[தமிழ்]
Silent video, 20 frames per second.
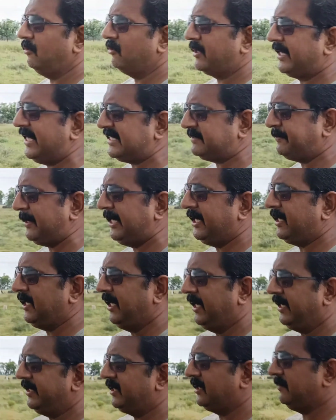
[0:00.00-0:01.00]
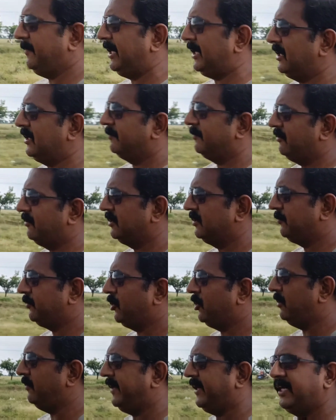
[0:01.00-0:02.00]
ஒரு கெஸ் பண்ணிக்கலாம் இதுக்கு மேலே நம்ம வந்து
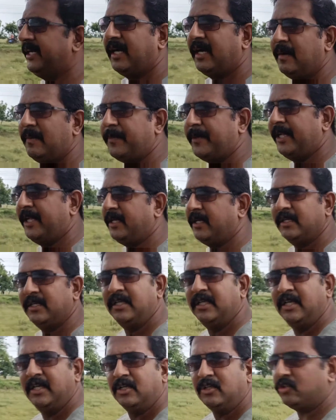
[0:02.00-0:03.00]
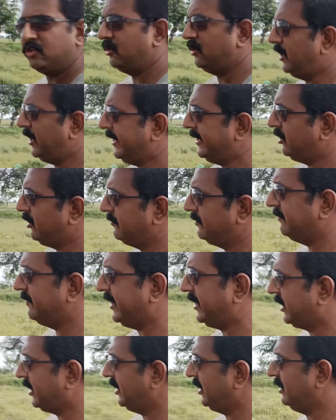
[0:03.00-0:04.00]
போக வேண்டாம் அப்படின்ட்டு ஸோ ஹைட் ஆஃப் த
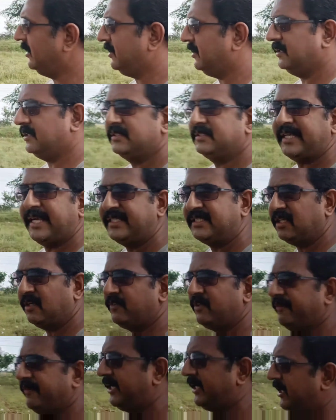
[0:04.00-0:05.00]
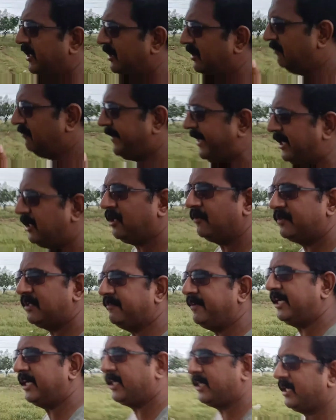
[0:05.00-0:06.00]
வெஹிக்கிள் சைஸ் ஆஃப் த வெஹிக்கிள் வெயிட் ஆஃப்
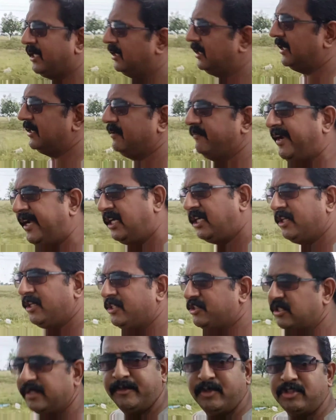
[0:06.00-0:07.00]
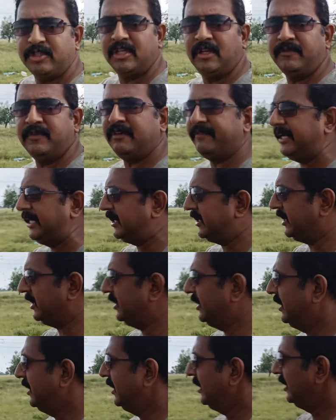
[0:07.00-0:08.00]
த வெஹிக்கிள் அந்த வெயிட் டிஸ்ட்ரிபியூஷன் ஆஃப் த
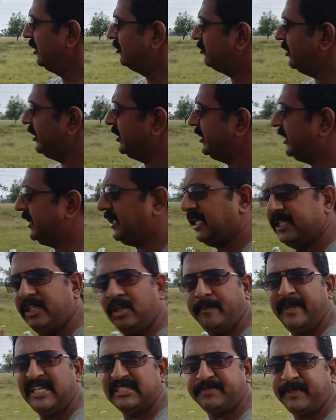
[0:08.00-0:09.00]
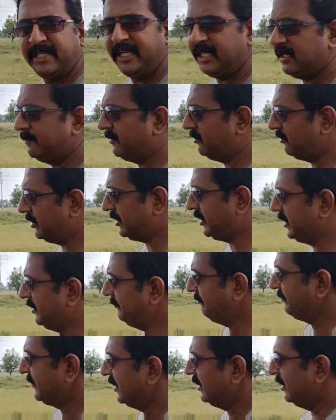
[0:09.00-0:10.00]
வெஹிக்கிள் ஸோ இது எல்லாத்தையும் பேஸ் பண்ணியே நம்ம வந்து
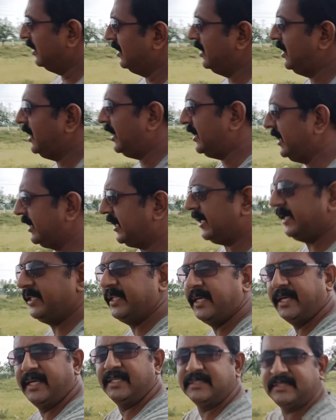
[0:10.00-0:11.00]
அழகாக இந்த